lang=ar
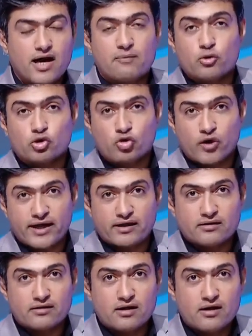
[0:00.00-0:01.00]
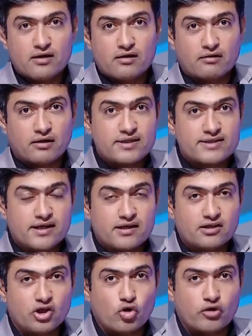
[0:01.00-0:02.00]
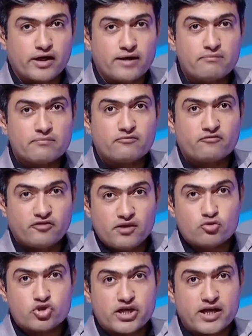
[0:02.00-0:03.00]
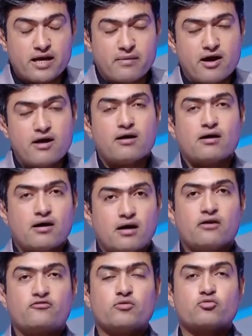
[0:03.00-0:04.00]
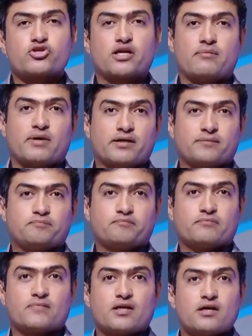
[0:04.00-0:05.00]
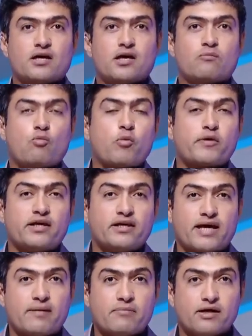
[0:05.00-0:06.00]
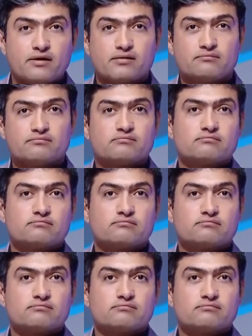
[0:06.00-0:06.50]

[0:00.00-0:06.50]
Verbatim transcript: البرتغالي رئيس لجنه الحكام في مشكله معاه اه في مشكله معاه ممكن يكمل